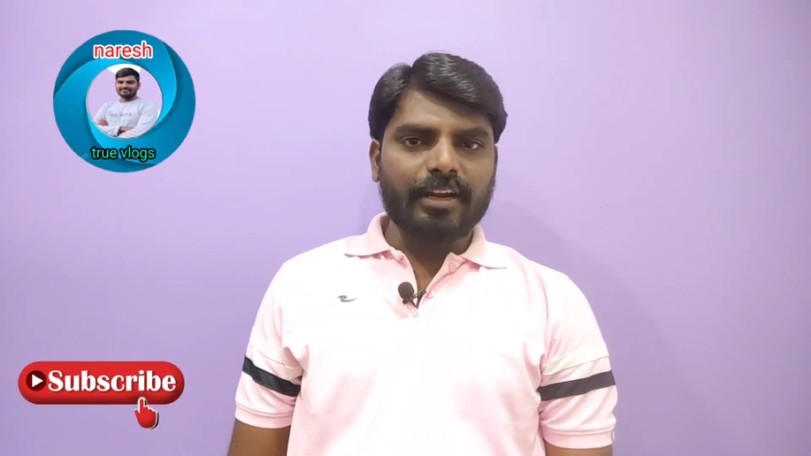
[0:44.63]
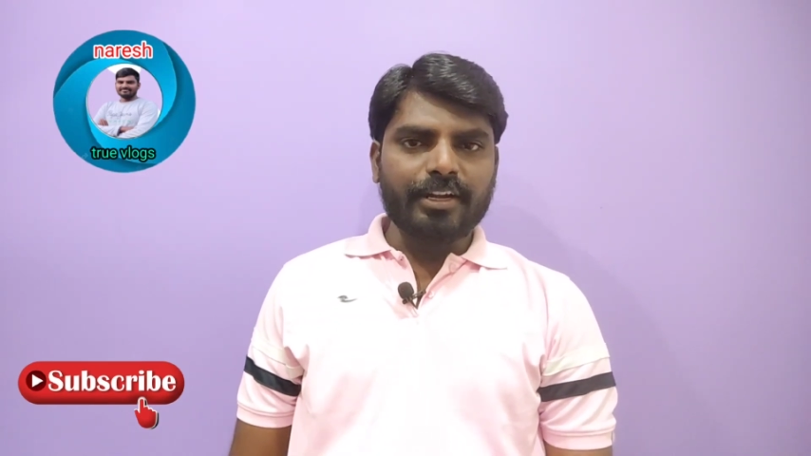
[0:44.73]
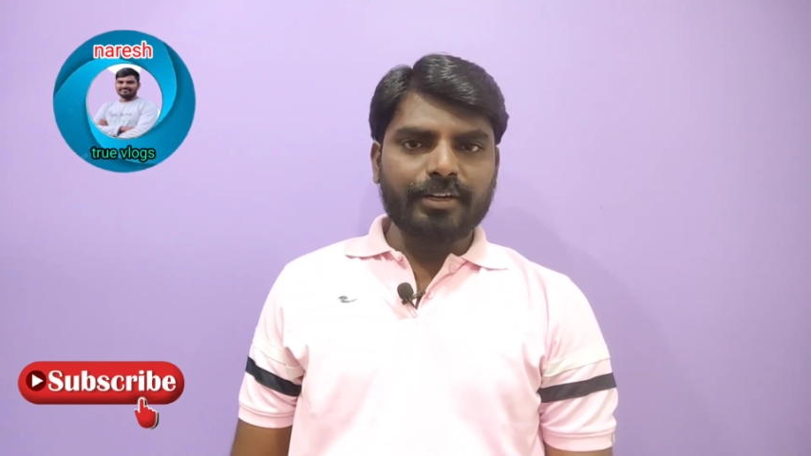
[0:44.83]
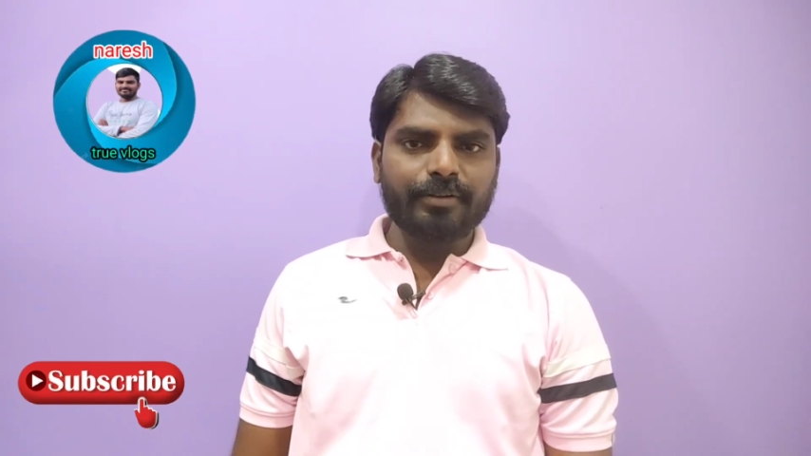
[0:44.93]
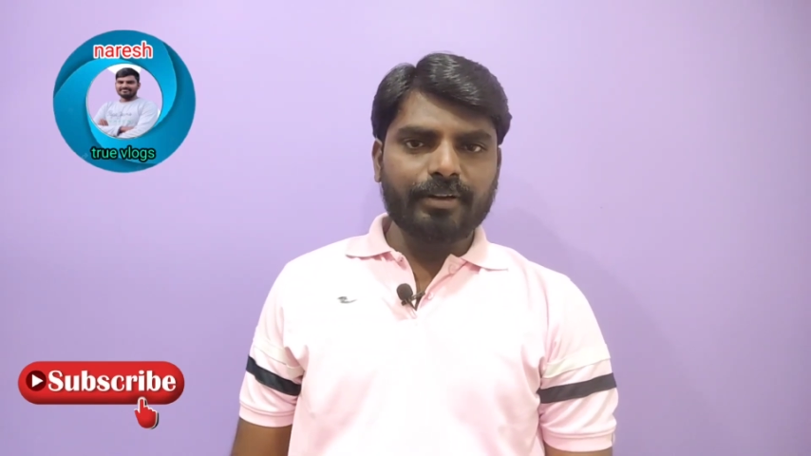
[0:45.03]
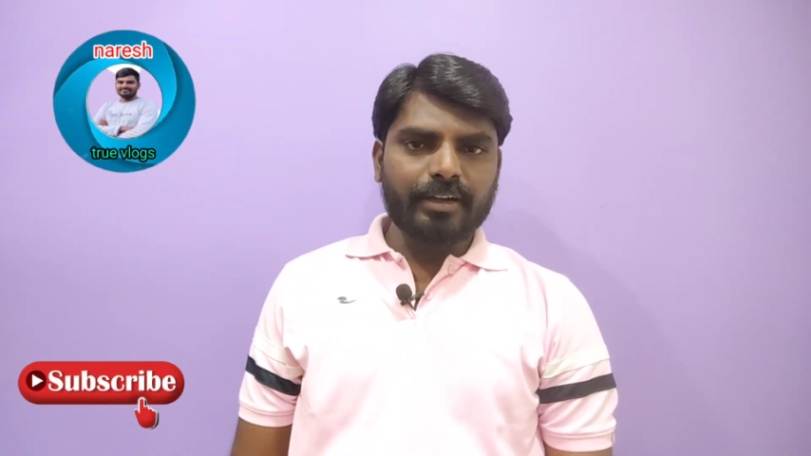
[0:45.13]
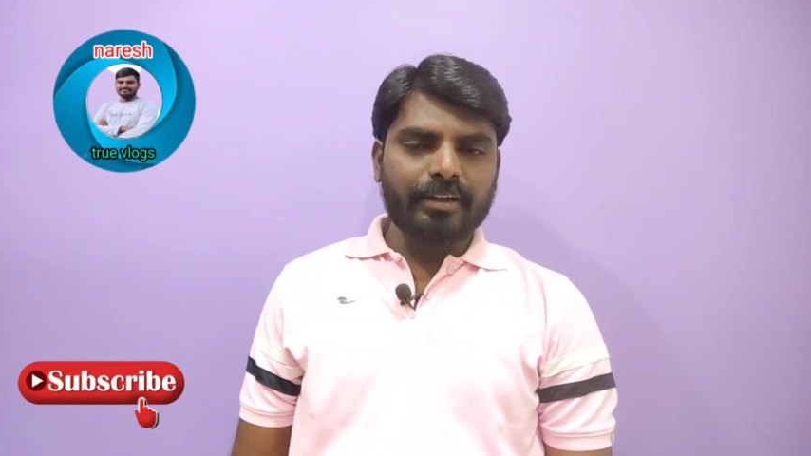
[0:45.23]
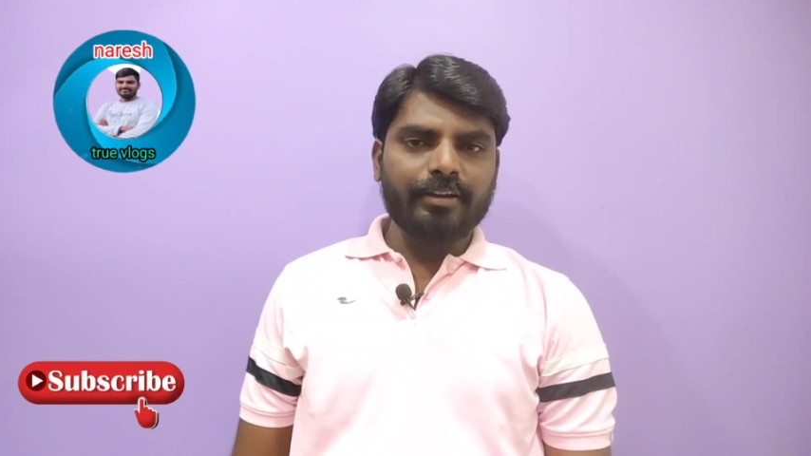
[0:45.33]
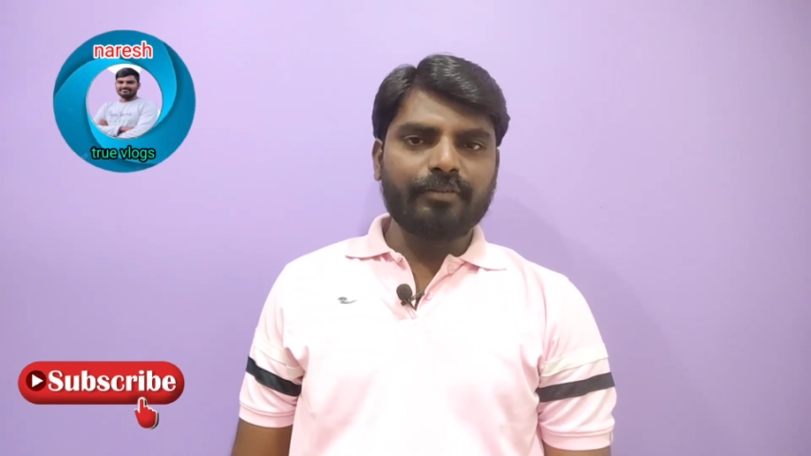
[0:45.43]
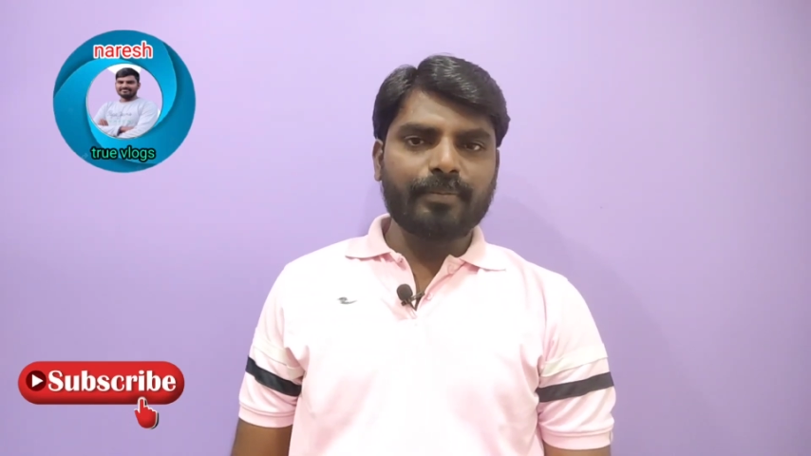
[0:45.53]
కంటిన్యూగా
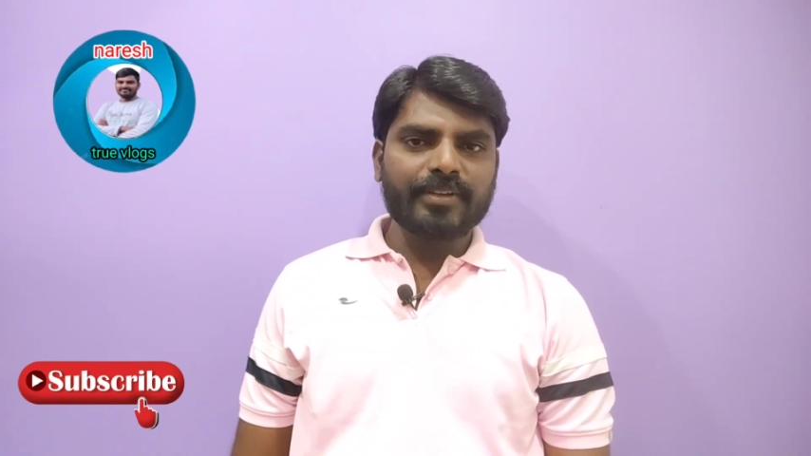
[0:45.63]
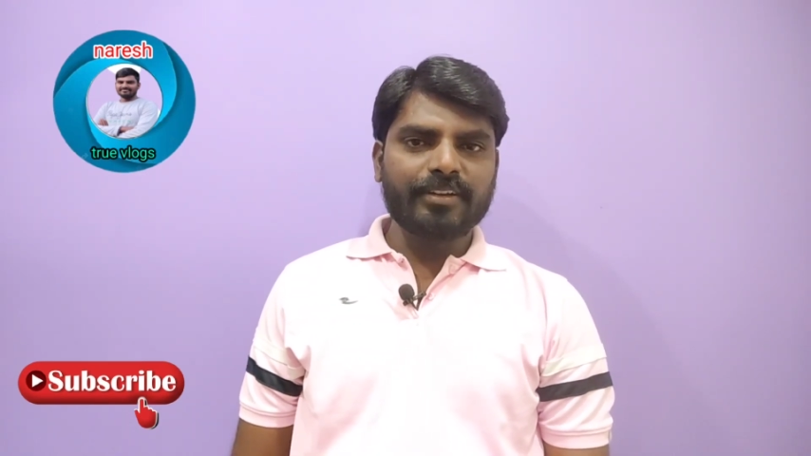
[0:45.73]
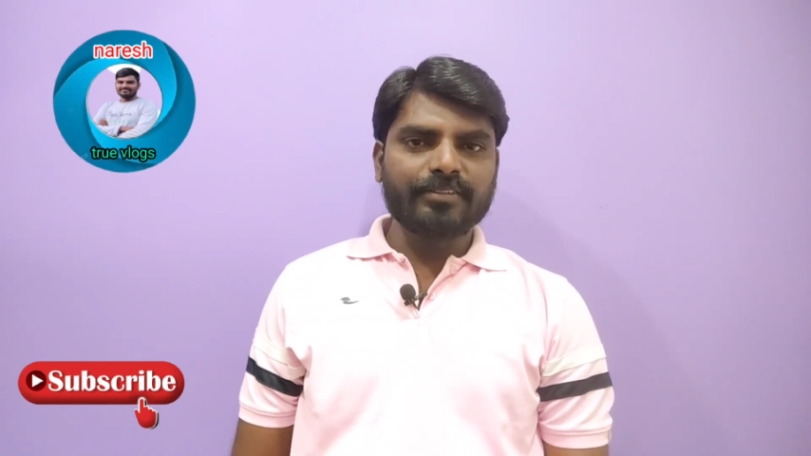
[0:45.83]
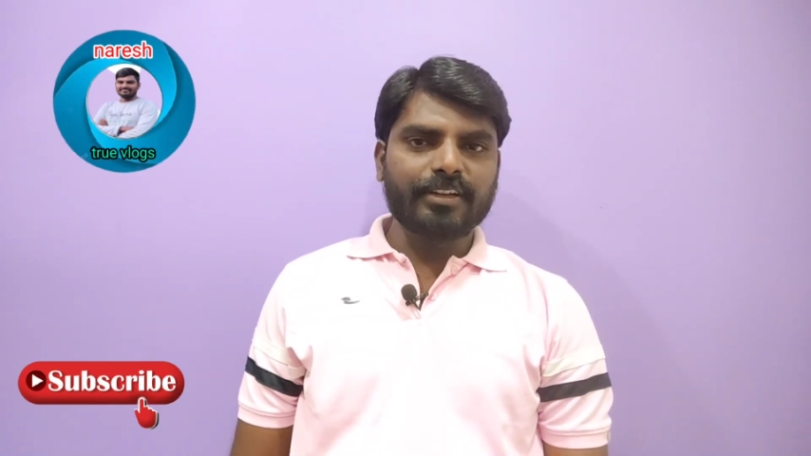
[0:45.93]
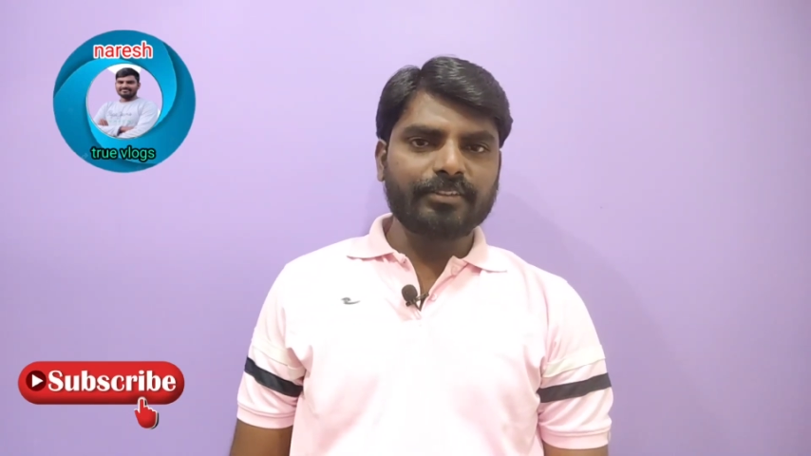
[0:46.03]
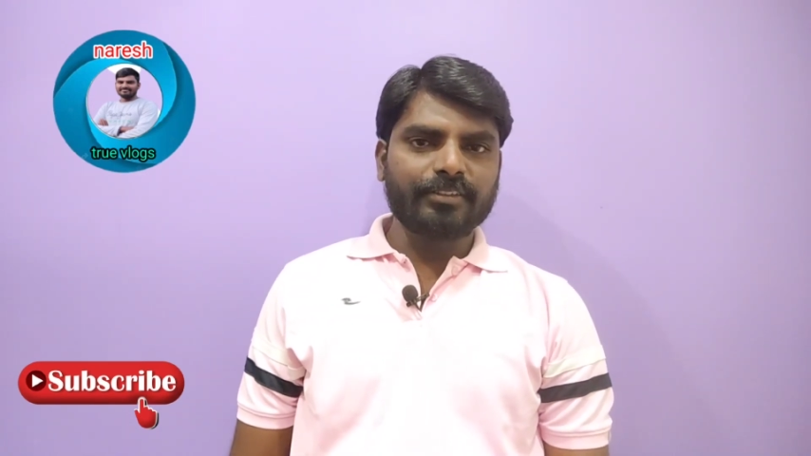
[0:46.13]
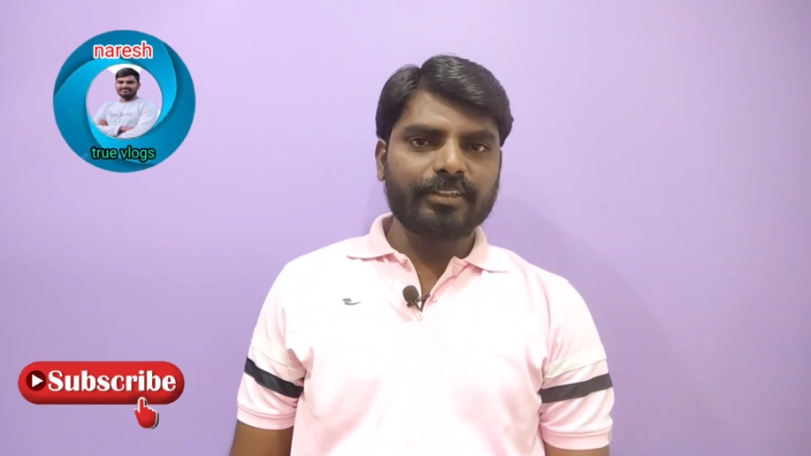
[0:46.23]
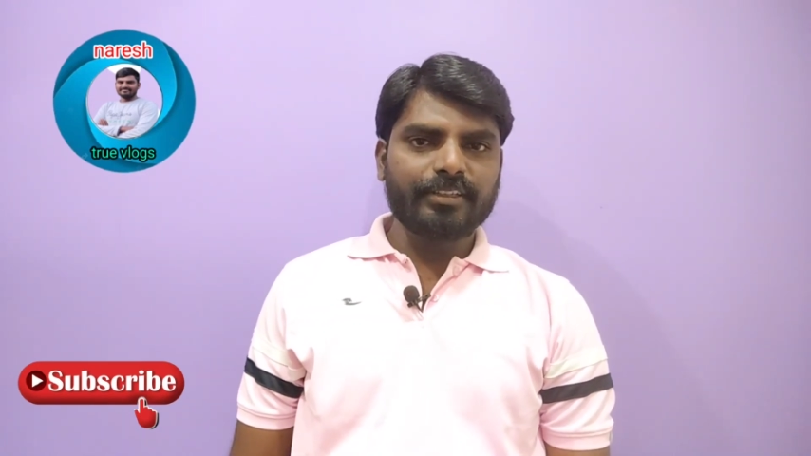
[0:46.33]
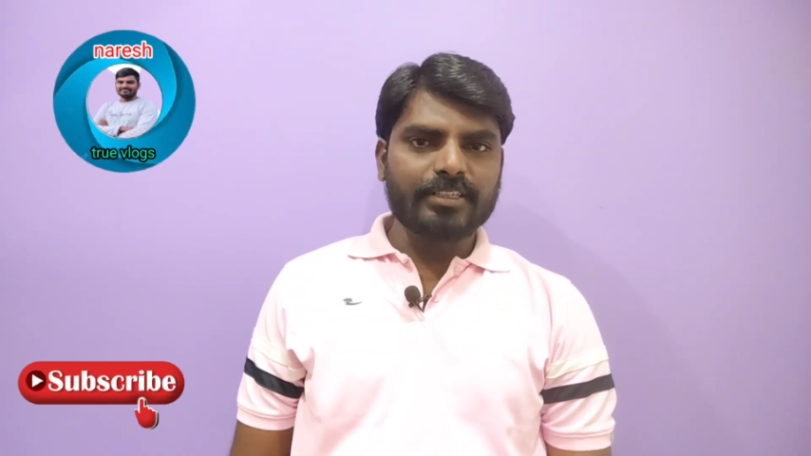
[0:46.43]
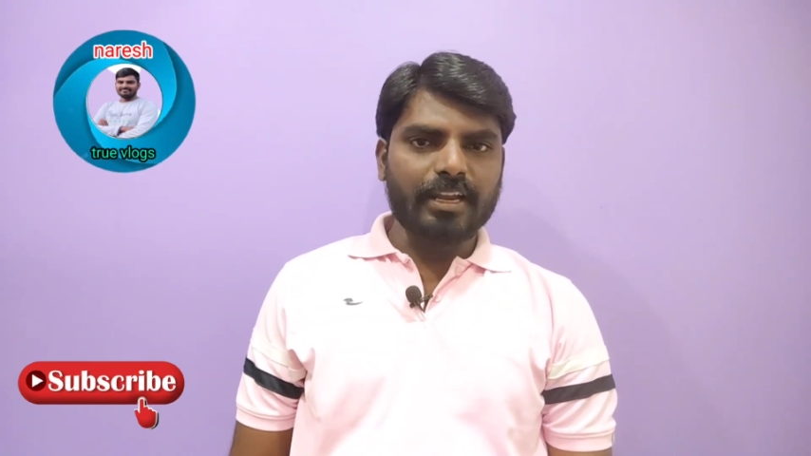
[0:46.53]
ఇన్ఫామ్ చేయడం జరుగుతుంది